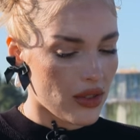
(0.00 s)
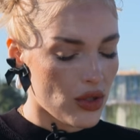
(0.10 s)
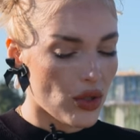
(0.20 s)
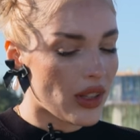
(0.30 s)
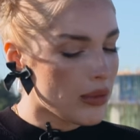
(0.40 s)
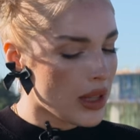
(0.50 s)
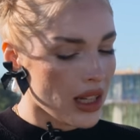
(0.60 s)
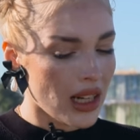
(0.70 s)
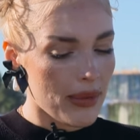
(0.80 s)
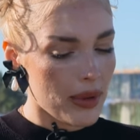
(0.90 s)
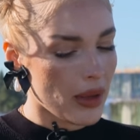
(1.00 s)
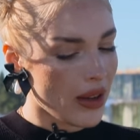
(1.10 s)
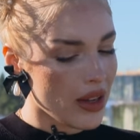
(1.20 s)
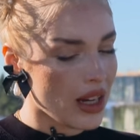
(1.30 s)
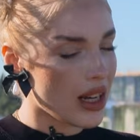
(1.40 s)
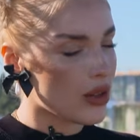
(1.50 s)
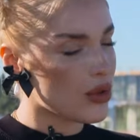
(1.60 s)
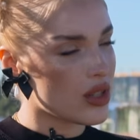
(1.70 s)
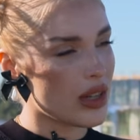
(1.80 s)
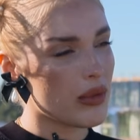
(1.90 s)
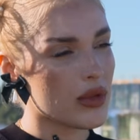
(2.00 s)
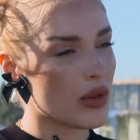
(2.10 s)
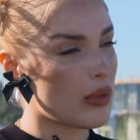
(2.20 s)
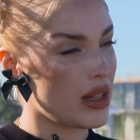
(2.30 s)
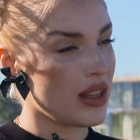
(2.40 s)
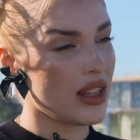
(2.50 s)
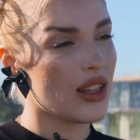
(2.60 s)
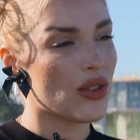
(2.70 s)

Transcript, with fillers: Yo también la primera vez que la escuché me sorprendí,